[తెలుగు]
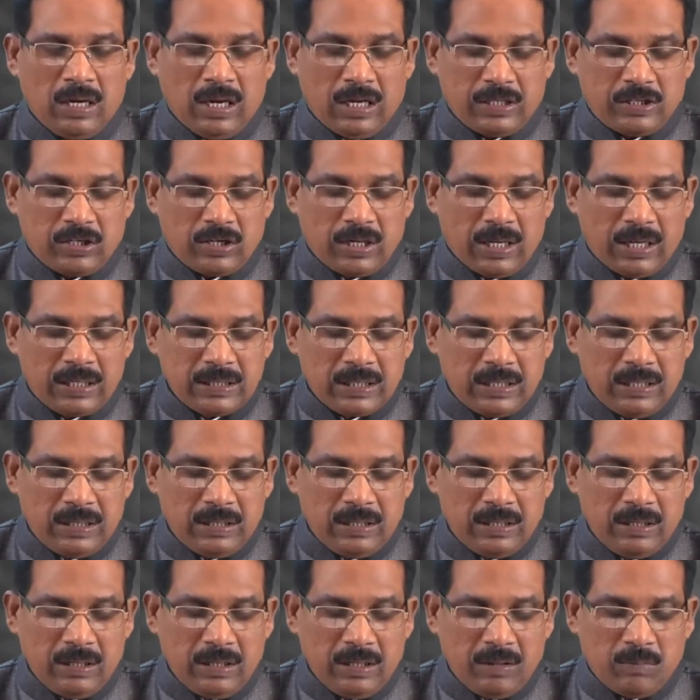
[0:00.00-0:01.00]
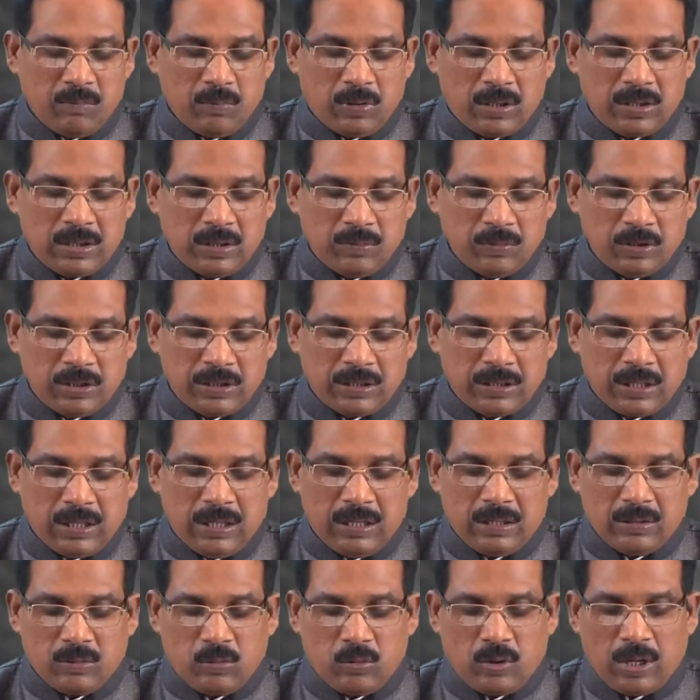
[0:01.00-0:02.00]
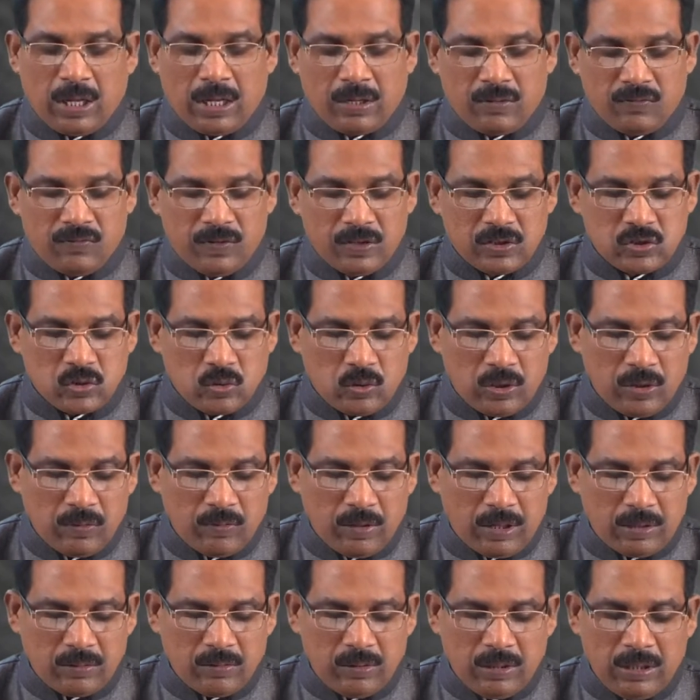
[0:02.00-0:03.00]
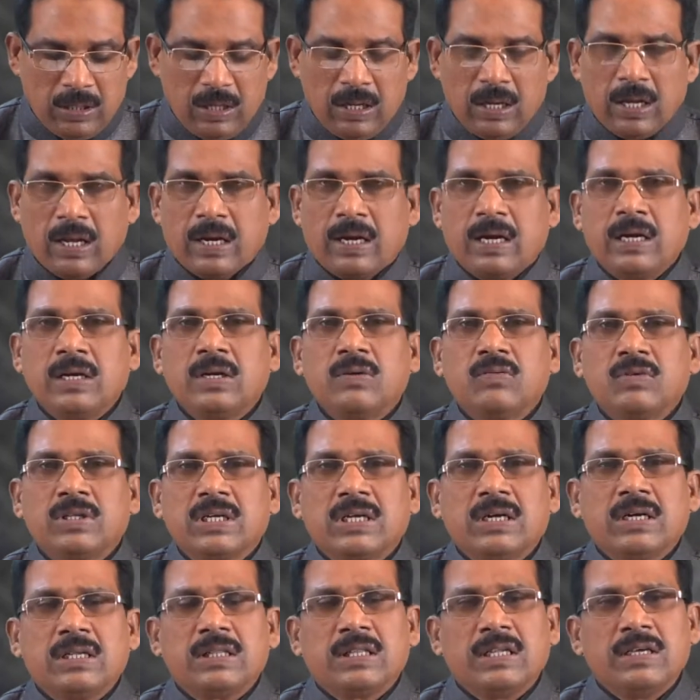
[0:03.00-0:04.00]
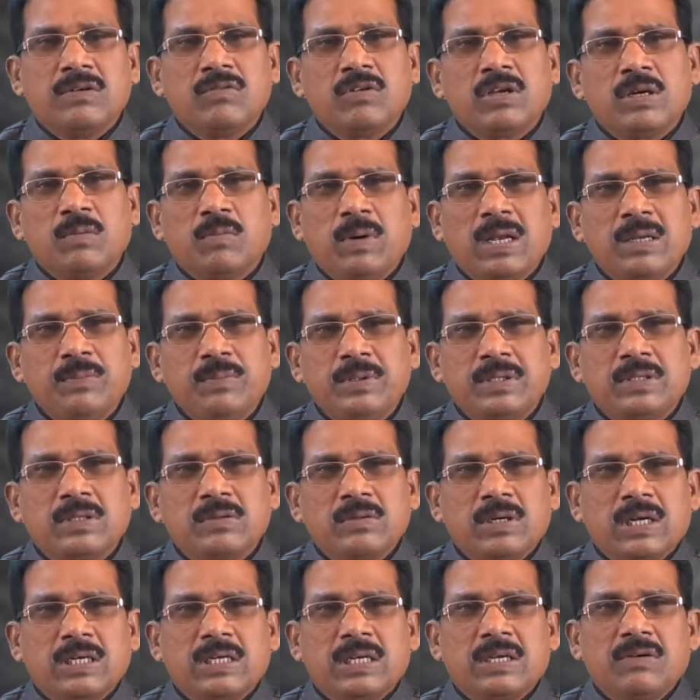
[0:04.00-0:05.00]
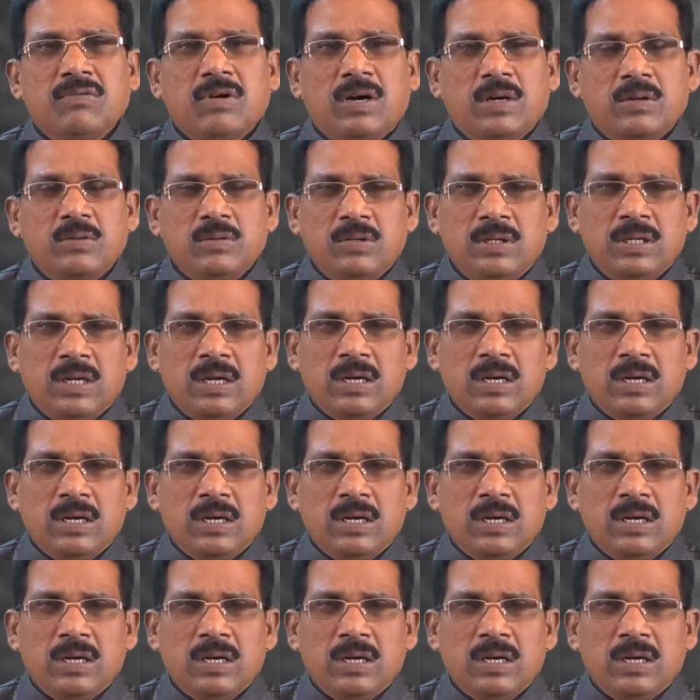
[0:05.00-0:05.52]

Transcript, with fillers: అతడు ఆగి మొట్టమొదట గుడారం వేసుకునేవాడు రెండవదిగా దేవునికి బలిపీఠం కట్టేవాడు